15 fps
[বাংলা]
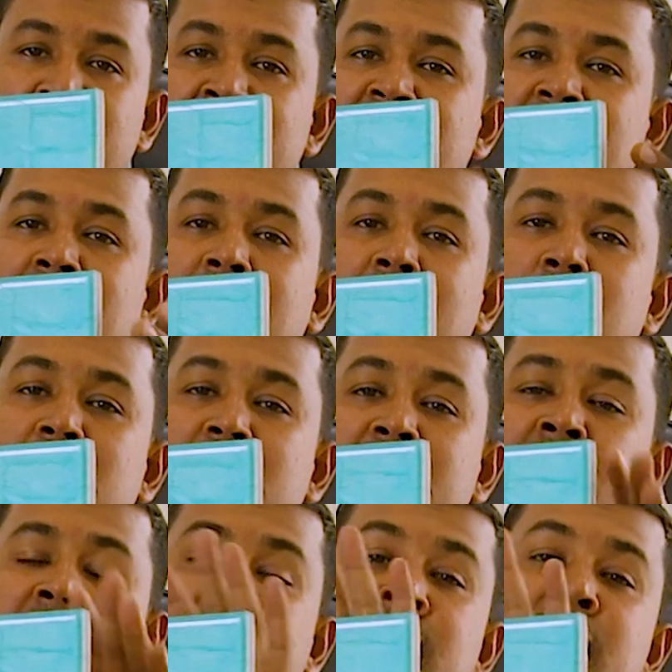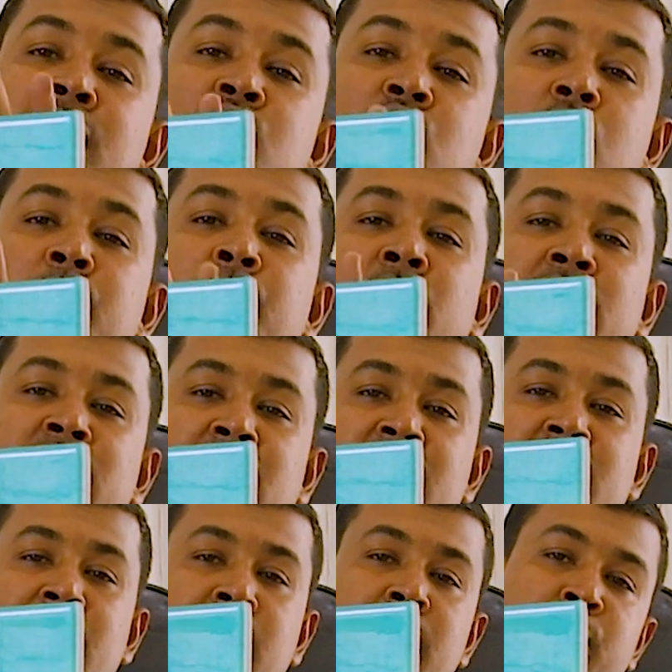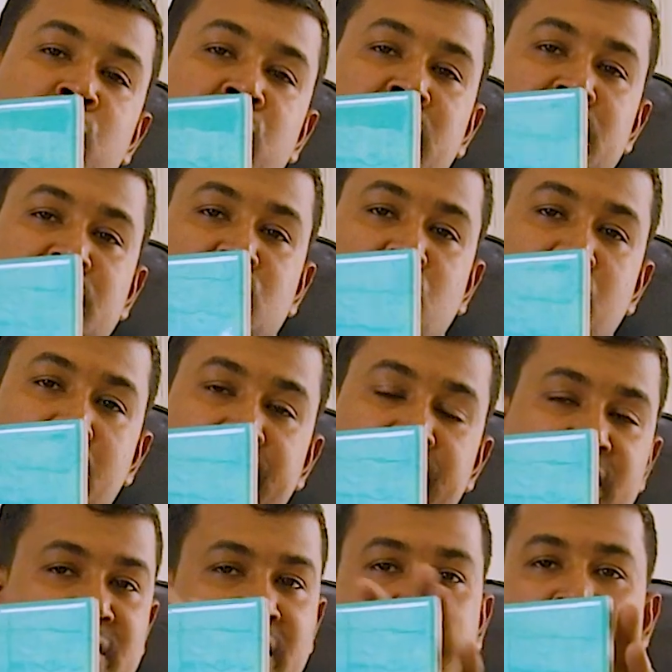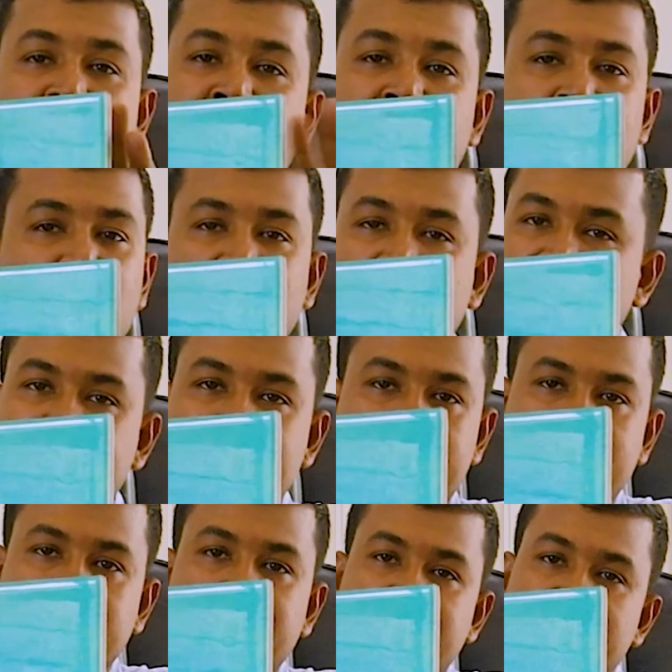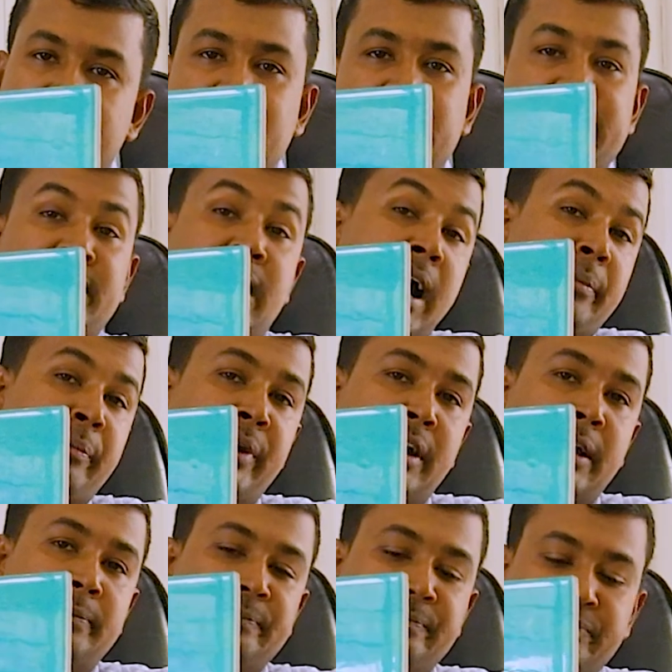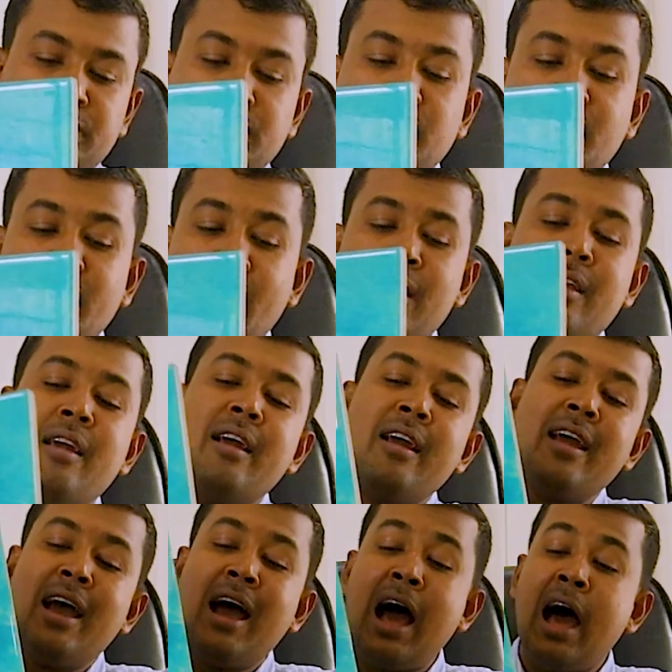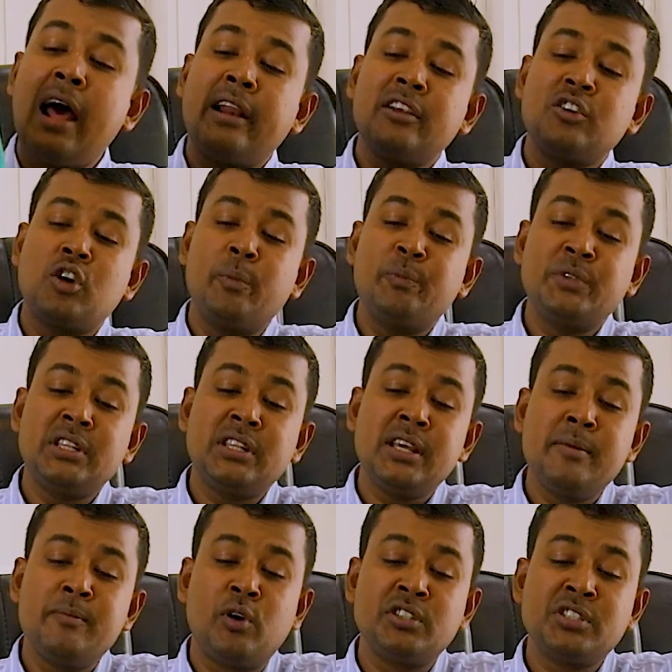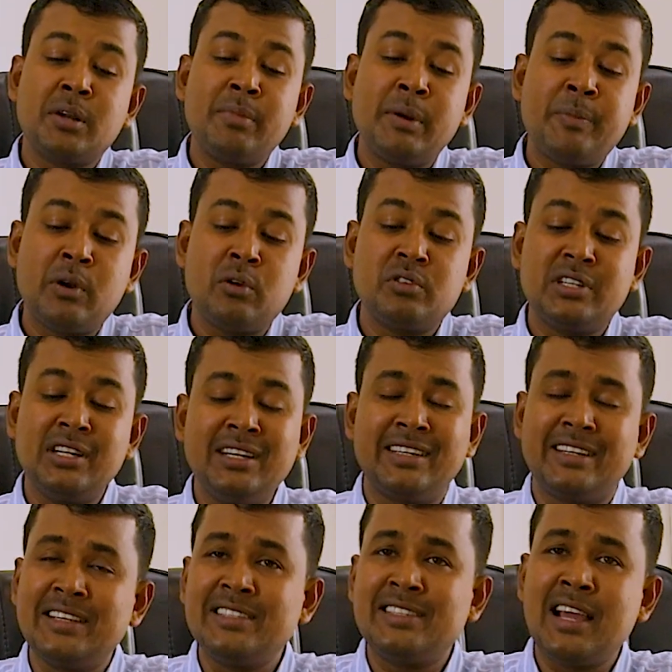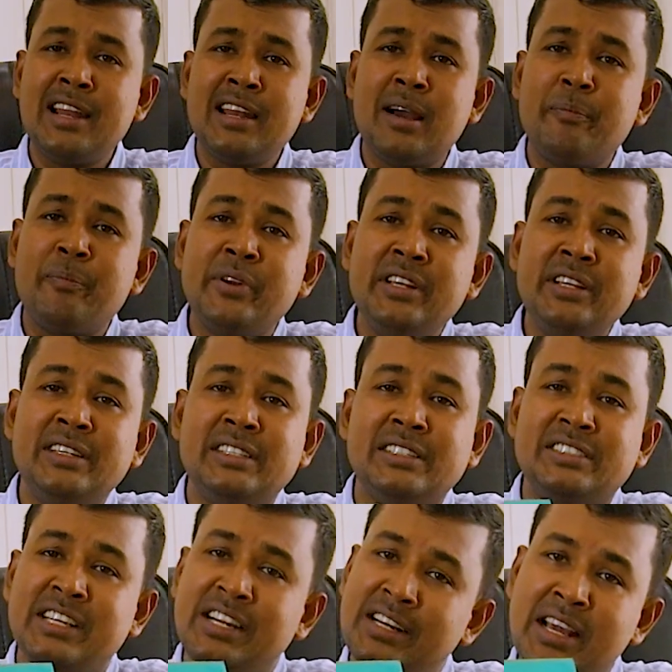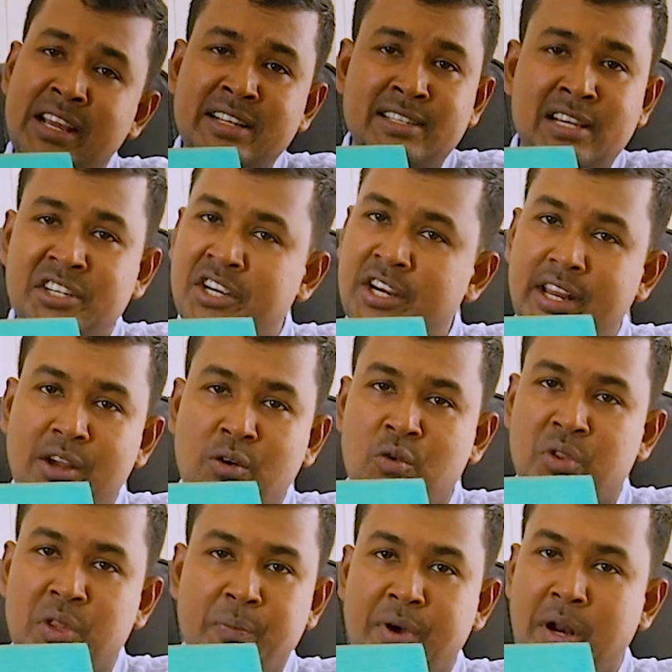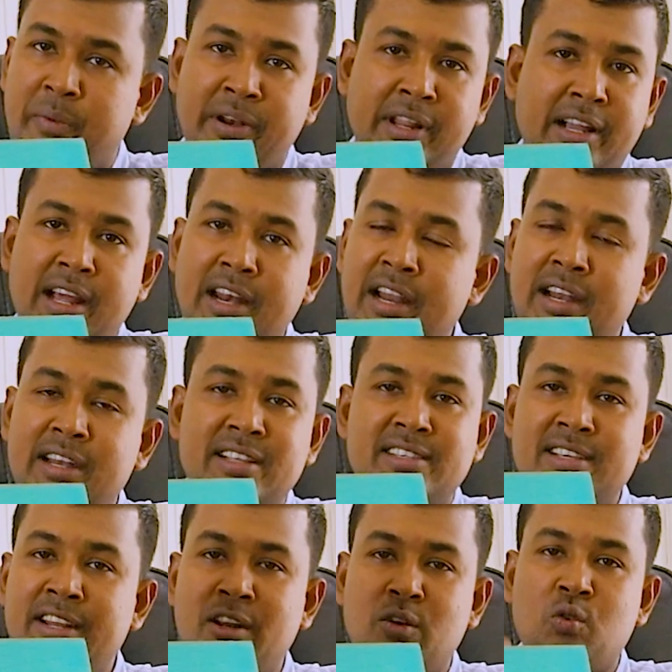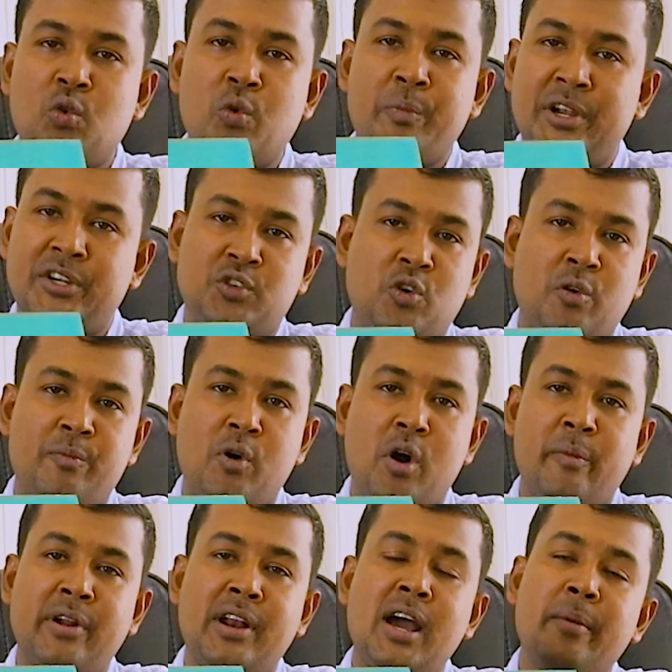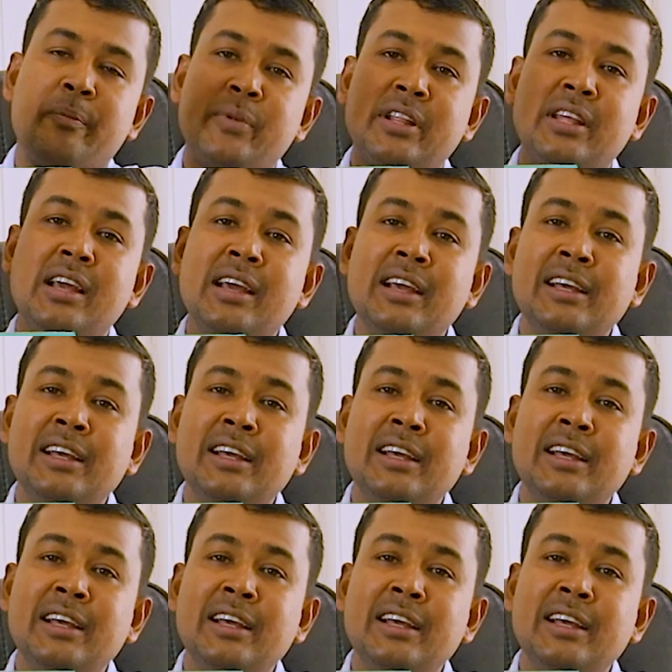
করেছি সেটা হচ্ছে তিনশো টাকা প্রতি স্কোয়ার ফিট সেখানে কিন্তু থ্রি এম এম থিকনেস থাকবে না আর সবচেয়ে মজার ব্যাপার হচ্ছে ডিজাইন আপনি যেটা ইচ্ছা সেটাই করতে পারবেন এখানে ডিজাইনের কোনো বেশ কম হবে না আপনি